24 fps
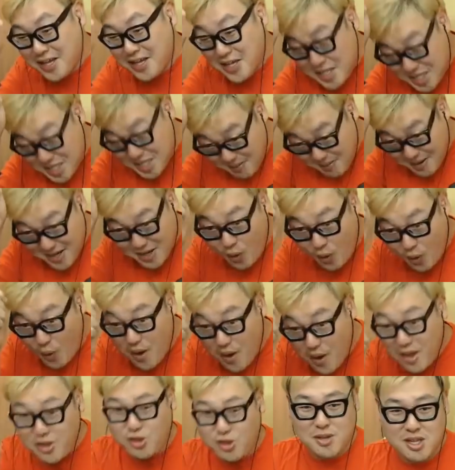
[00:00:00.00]
一枚
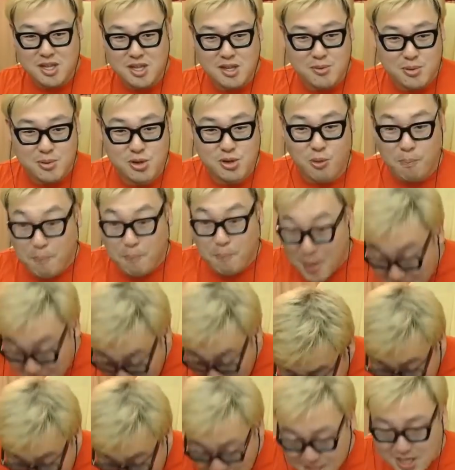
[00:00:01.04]
5円のビニール袋を毎
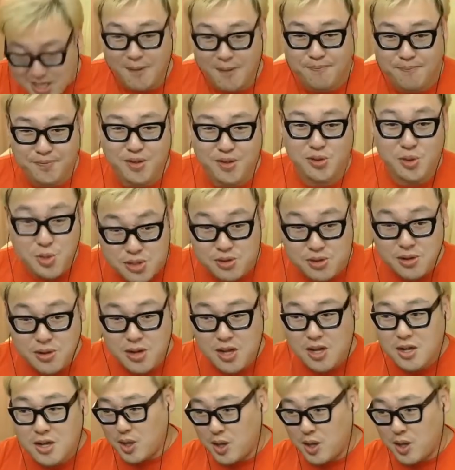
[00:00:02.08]
日買ったとする。